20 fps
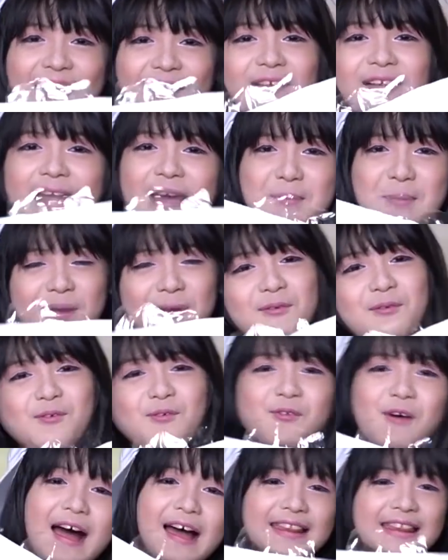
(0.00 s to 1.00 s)
Nih kok dapat
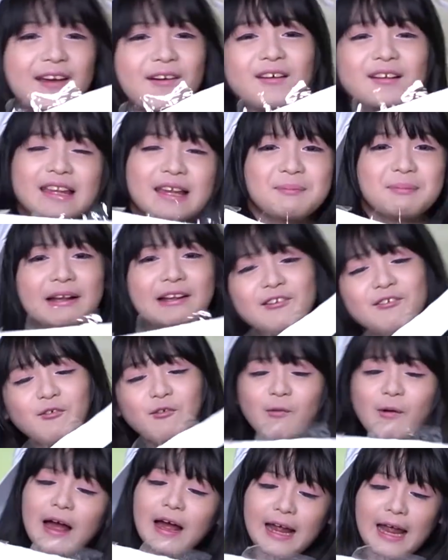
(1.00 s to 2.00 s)
uang, nih kok dapat
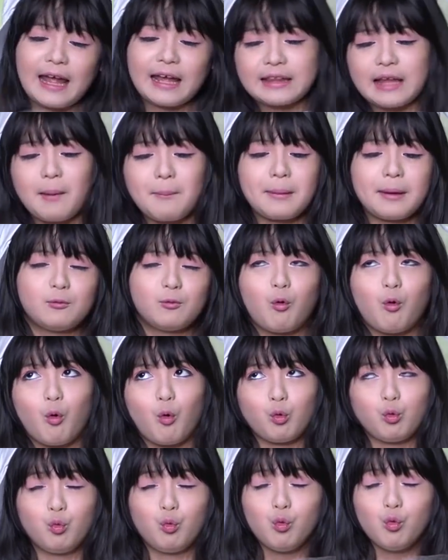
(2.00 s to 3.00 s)
uang. Eh tapi
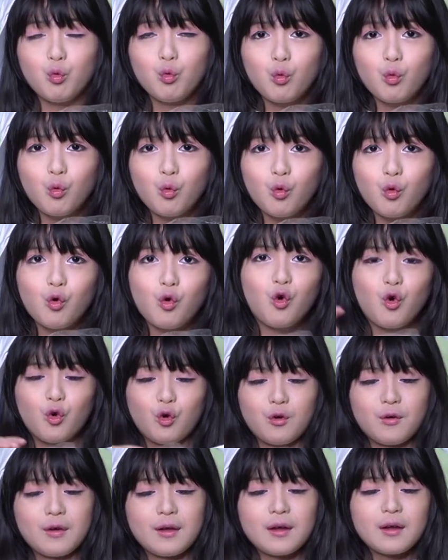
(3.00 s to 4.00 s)
tunggu dulu.
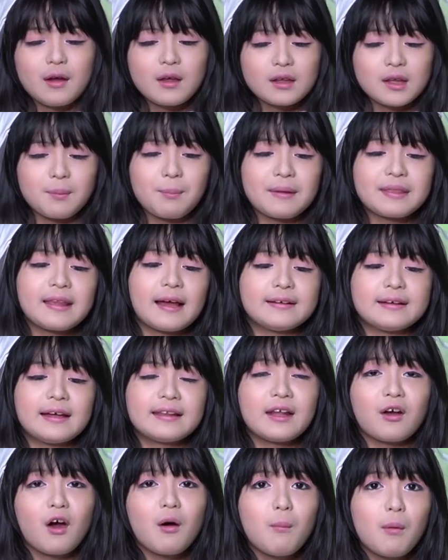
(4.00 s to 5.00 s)
Sebentar ya
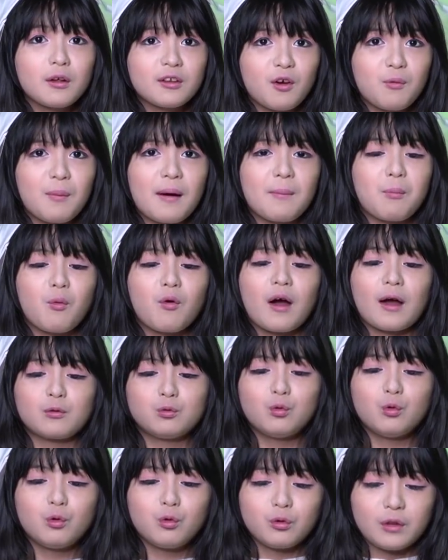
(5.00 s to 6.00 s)
nih kok mau coba buka
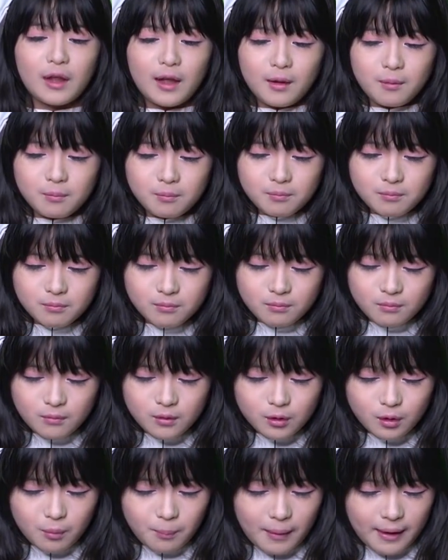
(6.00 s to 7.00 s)
dulu nih.
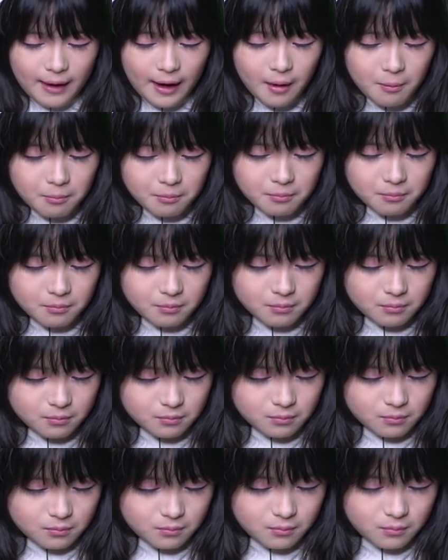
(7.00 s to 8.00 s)
Coba ya.
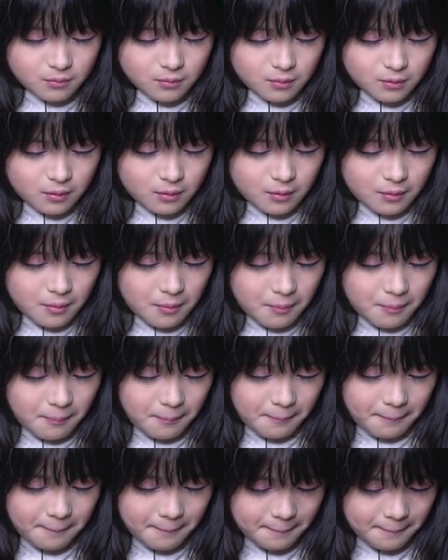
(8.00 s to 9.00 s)

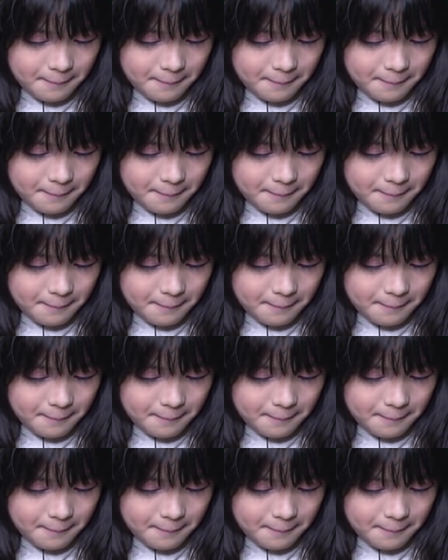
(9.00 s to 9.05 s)
Hmm.